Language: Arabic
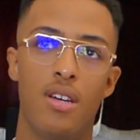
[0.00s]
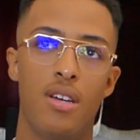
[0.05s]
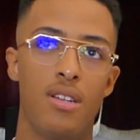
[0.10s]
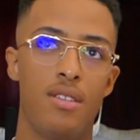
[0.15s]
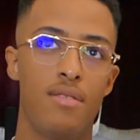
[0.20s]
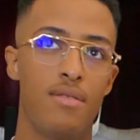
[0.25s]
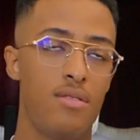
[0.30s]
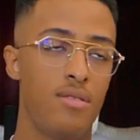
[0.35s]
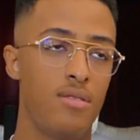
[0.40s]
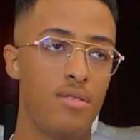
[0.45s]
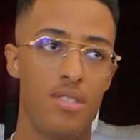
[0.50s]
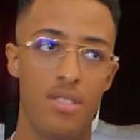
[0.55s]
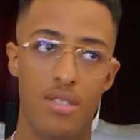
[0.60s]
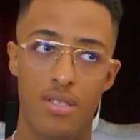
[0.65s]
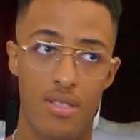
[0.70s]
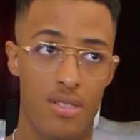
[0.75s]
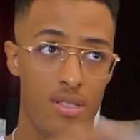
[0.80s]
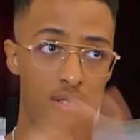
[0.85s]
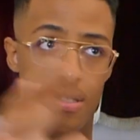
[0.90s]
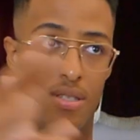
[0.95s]
لي فيديو
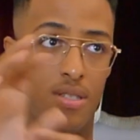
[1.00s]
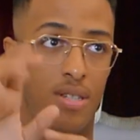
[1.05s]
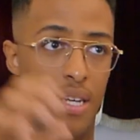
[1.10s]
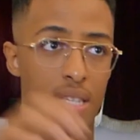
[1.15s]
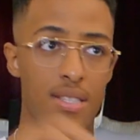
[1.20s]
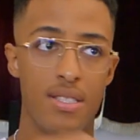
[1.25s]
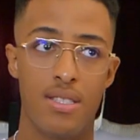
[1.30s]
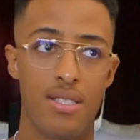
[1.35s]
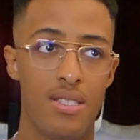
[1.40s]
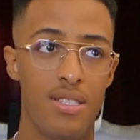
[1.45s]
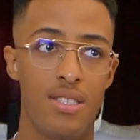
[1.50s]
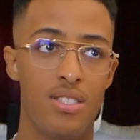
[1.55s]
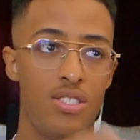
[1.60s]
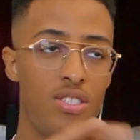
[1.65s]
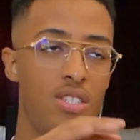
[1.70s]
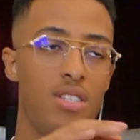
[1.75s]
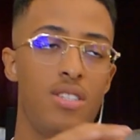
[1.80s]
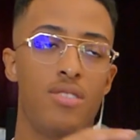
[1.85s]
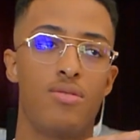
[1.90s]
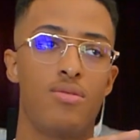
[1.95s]
تاعي عندي
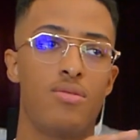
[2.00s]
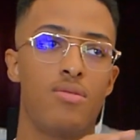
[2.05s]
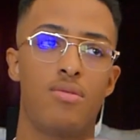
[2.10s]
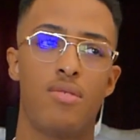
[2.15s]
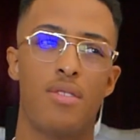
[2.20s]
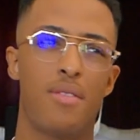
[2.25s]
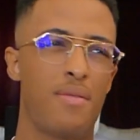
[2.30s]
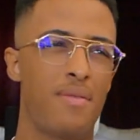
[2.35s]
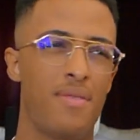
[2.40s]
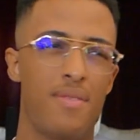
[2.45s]
ديشان و